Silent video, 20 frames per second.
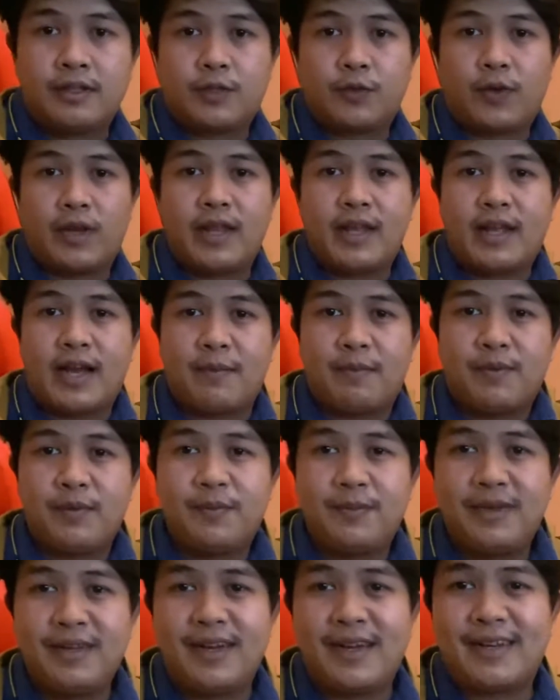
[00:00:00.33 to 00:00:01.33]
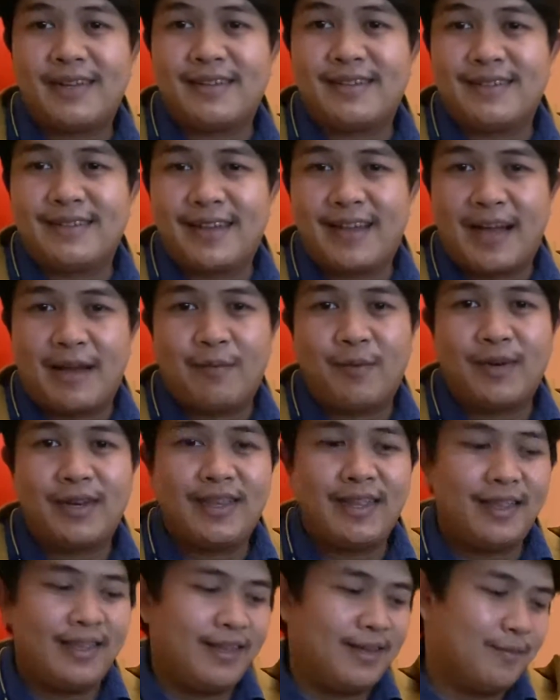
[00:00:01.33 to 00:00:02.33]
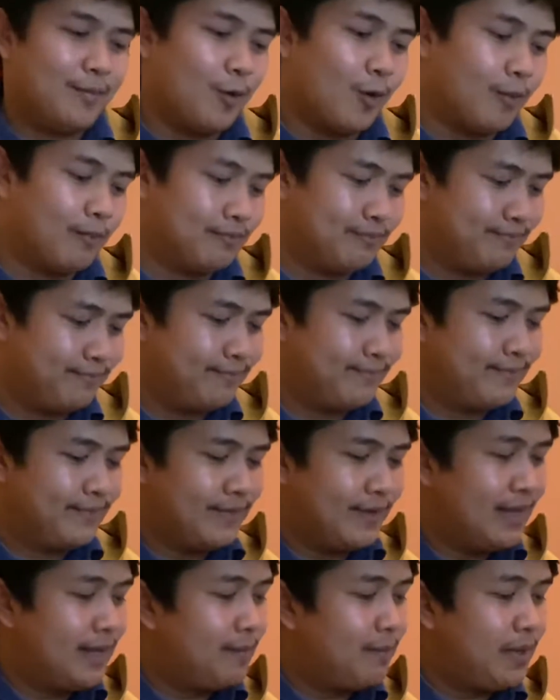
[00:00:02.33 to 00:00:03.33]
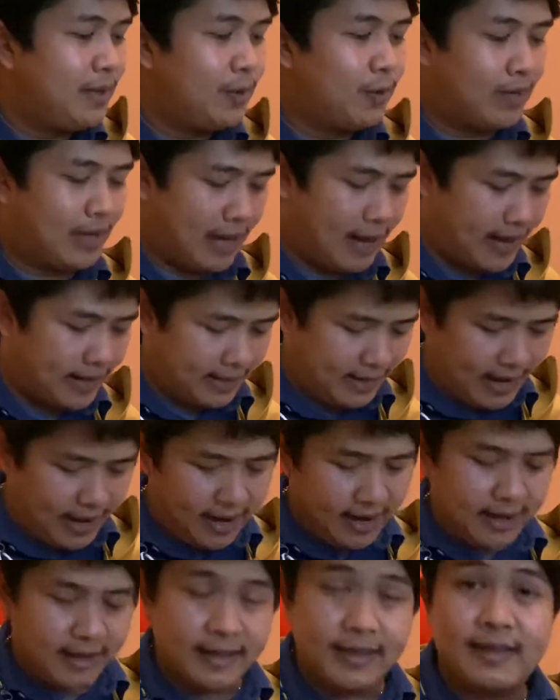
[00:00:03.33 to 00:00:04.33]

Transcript: สวัสดีครับเพื่อนๆนะครับ วันนี้ผมมีโอกาสได้